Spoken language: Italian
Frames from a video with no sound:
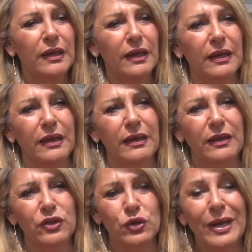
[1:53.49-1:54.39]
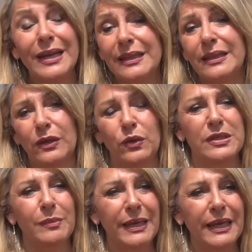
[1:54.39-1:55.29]
eh, ci sono anche tante
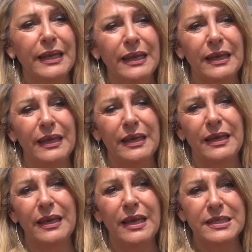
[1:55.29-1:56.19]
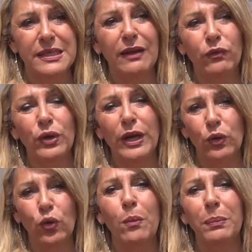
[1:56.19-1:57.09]
cose belle e, e si lavora
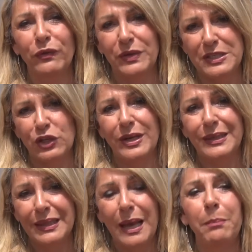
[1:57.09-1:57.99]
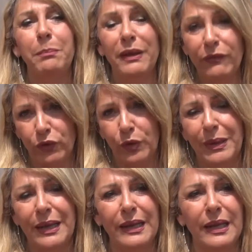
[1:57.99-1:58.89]
con professionalità per
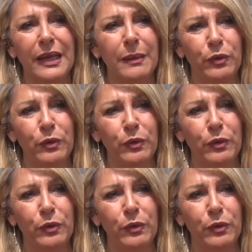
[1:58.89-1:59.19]
formare